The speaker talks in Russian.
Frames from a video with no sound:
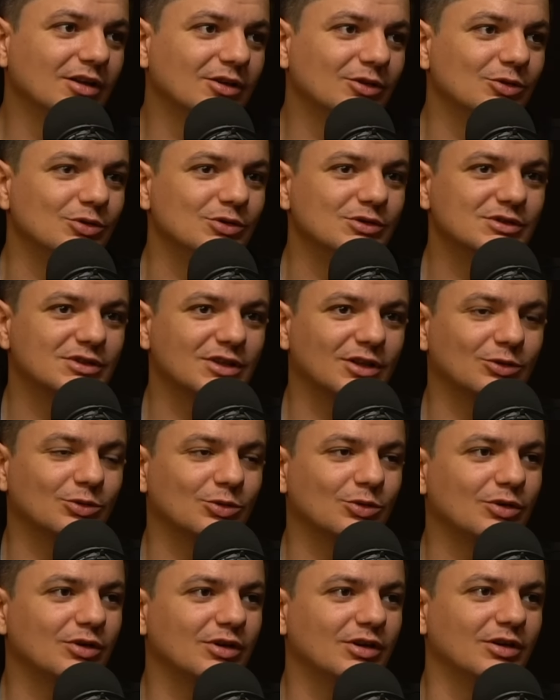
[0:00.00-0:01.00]
то есть
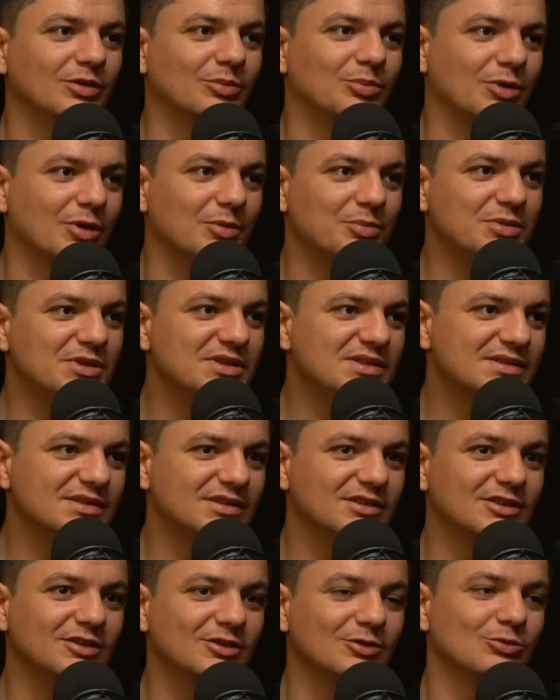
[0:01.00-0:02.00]
которые
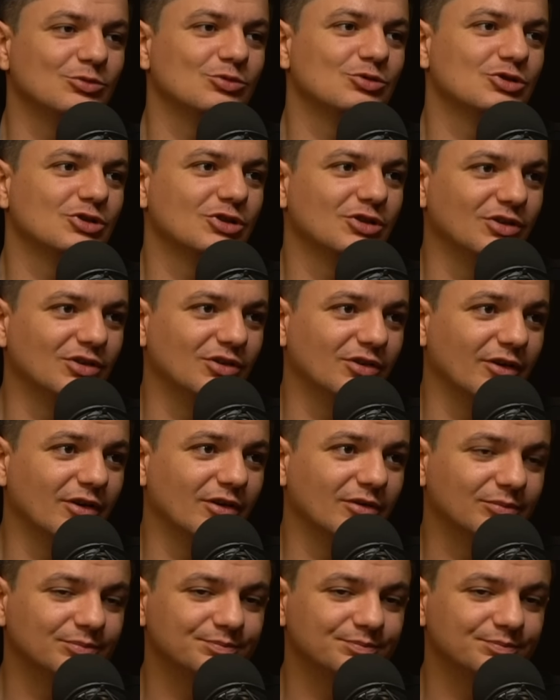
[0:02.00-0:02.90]
прописаны уже